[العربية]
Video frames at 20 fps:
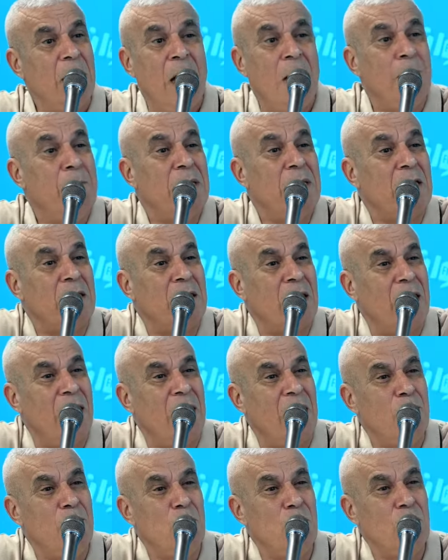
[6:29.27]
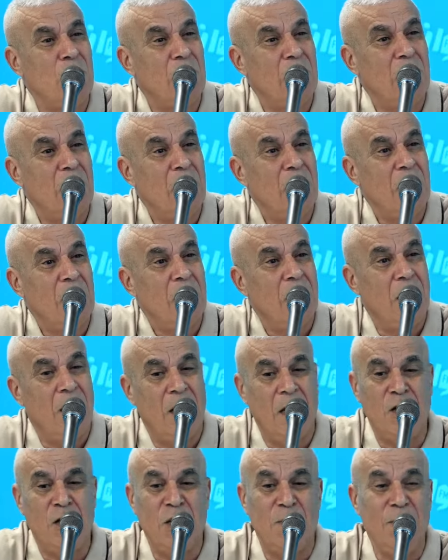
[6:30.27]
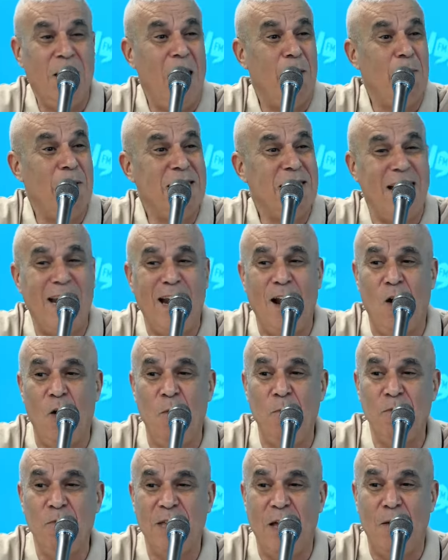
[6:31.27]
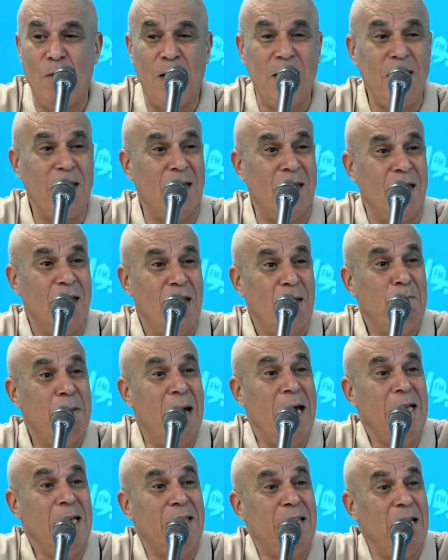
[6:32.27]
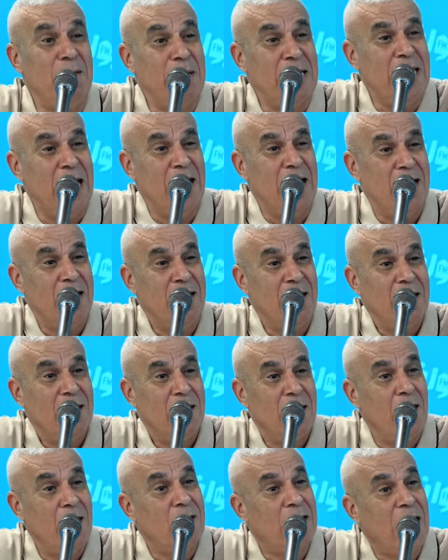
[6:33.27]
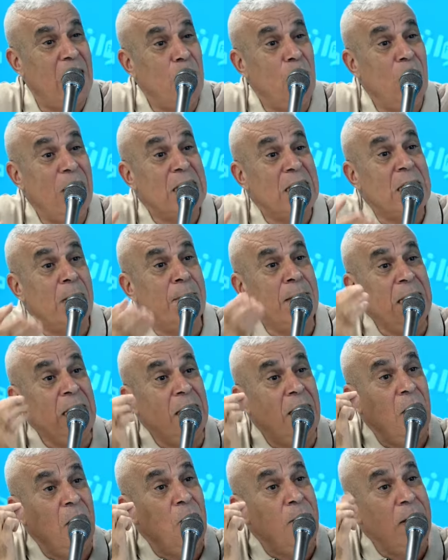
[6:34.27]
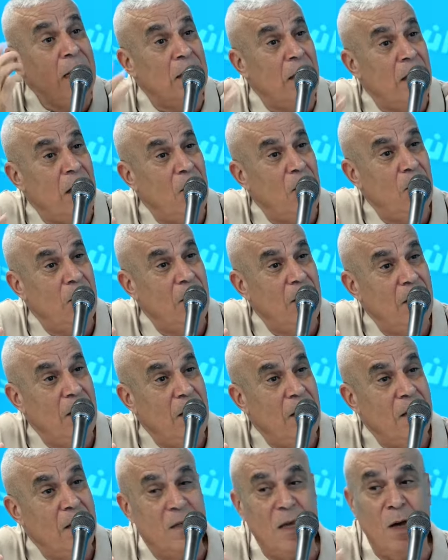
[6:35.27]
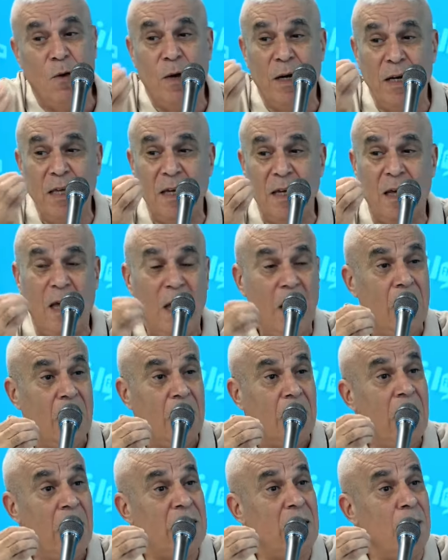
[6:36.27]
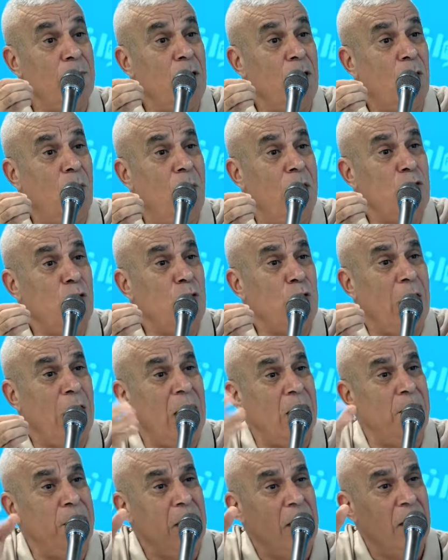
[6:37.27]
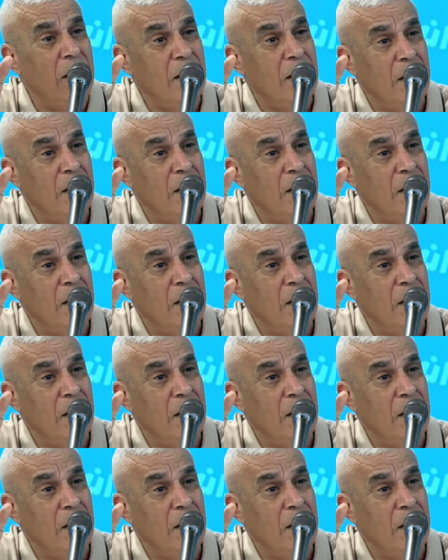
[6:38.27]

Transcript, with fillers: عما تتكلمون مم. الجماعة ما زال لهم صواريخ بعيدة المدى نتكلم على 70 كيلومتر آه. آه. صواريخ لا تملكها جيوش عربية